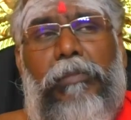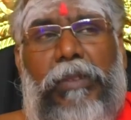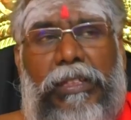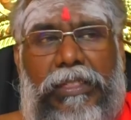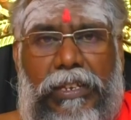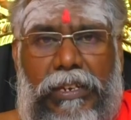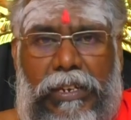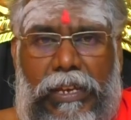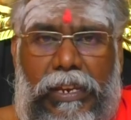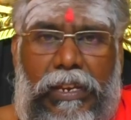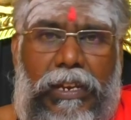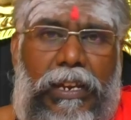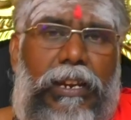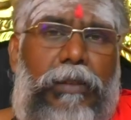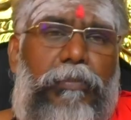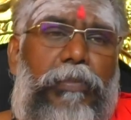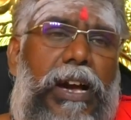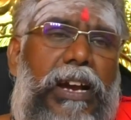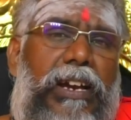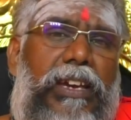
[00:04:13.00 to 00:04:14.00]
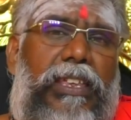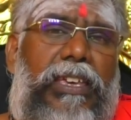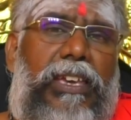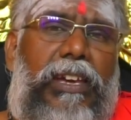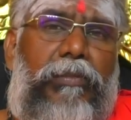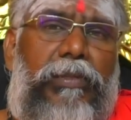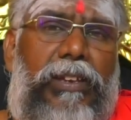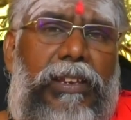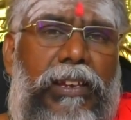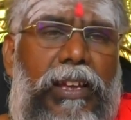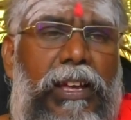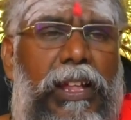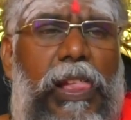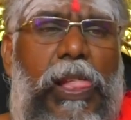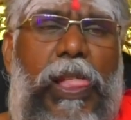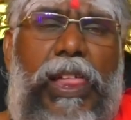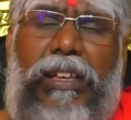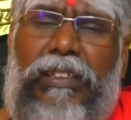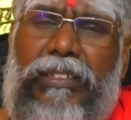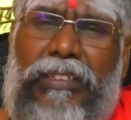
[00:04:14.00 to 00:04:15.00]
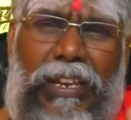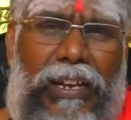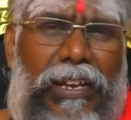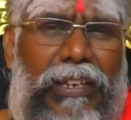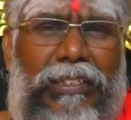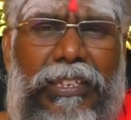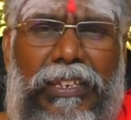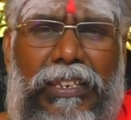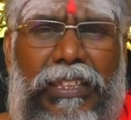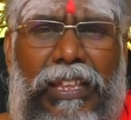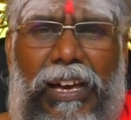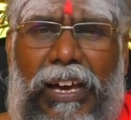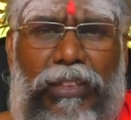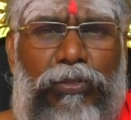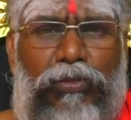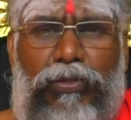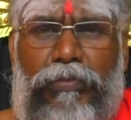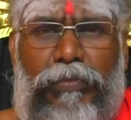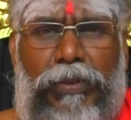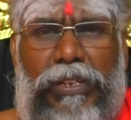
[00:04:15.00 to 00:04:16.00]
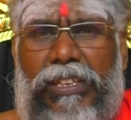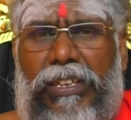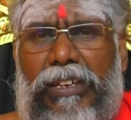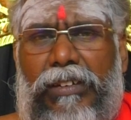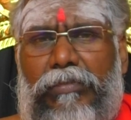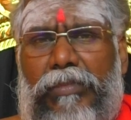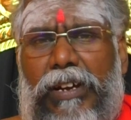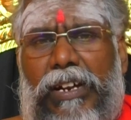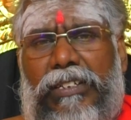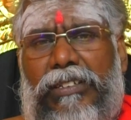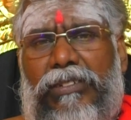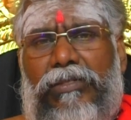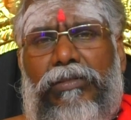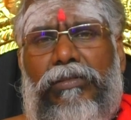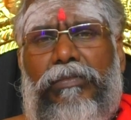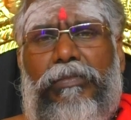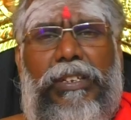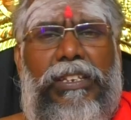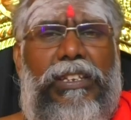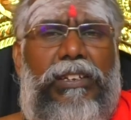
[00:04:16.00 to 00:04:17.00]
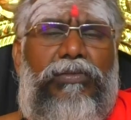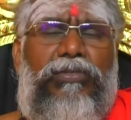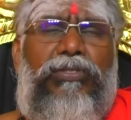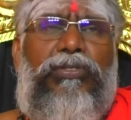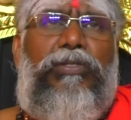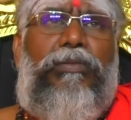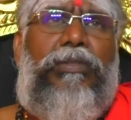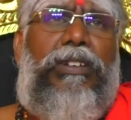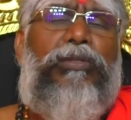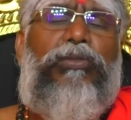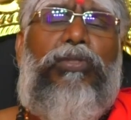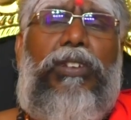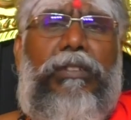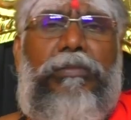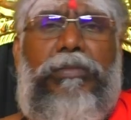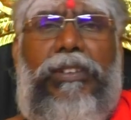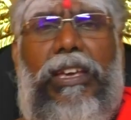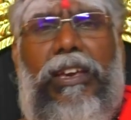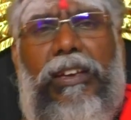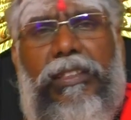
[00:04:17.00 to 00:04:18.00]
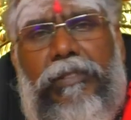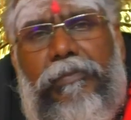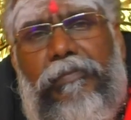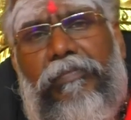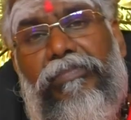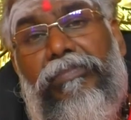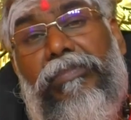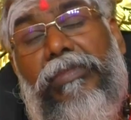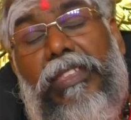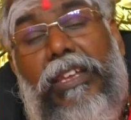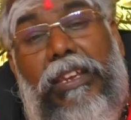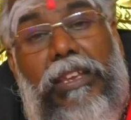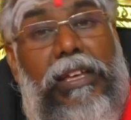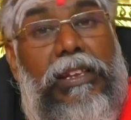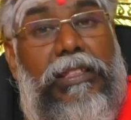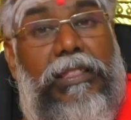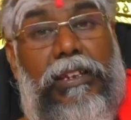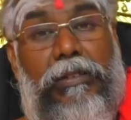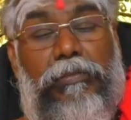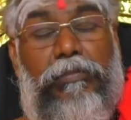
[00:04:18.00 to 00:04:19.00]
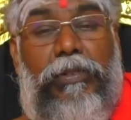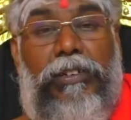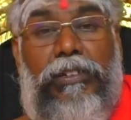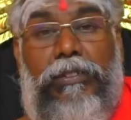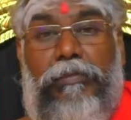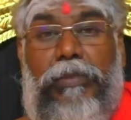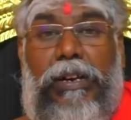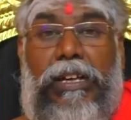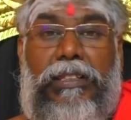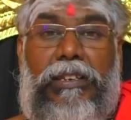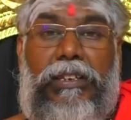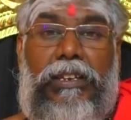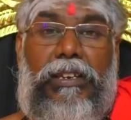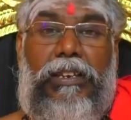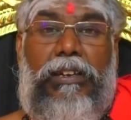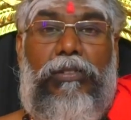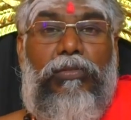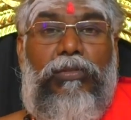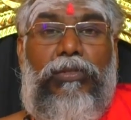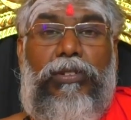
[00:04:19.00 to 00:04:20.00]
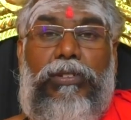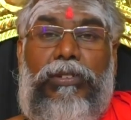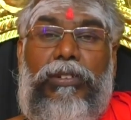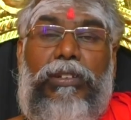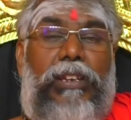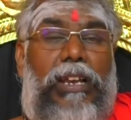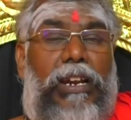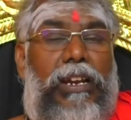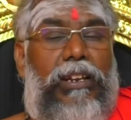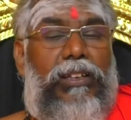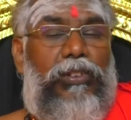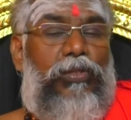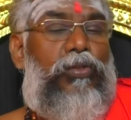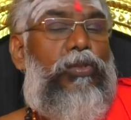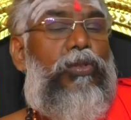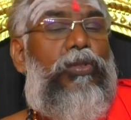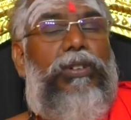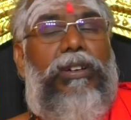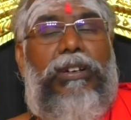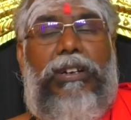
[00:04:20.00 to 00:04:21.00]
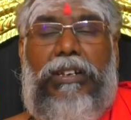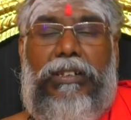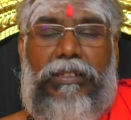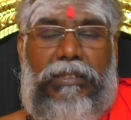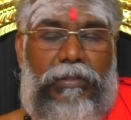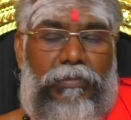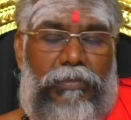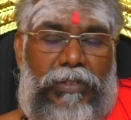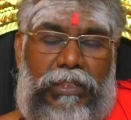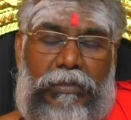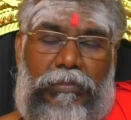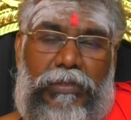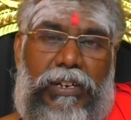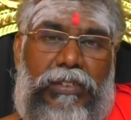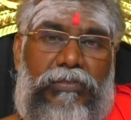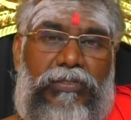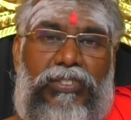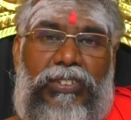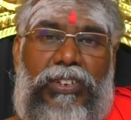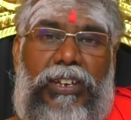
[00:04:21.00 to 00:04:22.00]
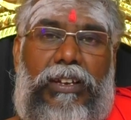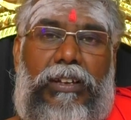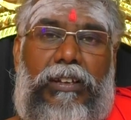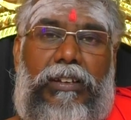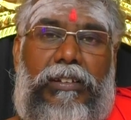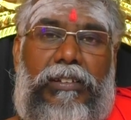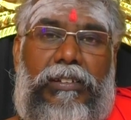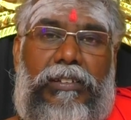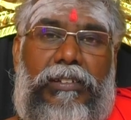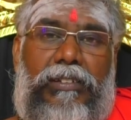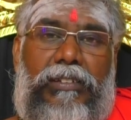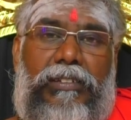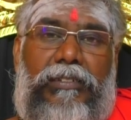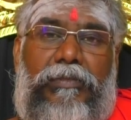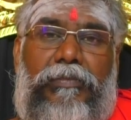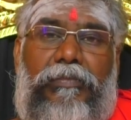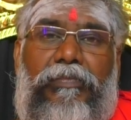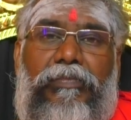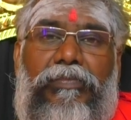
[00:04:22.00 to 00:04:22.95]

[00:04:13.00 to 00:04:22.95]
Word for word: மற்ற நேரங்களில் பார்க்குறீங்க அப்படின்னா சராசரி தான் அது ஒன்றும் பெரிய மாற்றம் பெரிய விஷயம்லாம் சொல்ல முடியாது இந்த நேரத்தில் வந்து பார்த்துட்டிங்கன்னா உங்களுக்கு நல்ல யோகங்கள் சம்மந்தமான விஷயங்கள் இருக்குது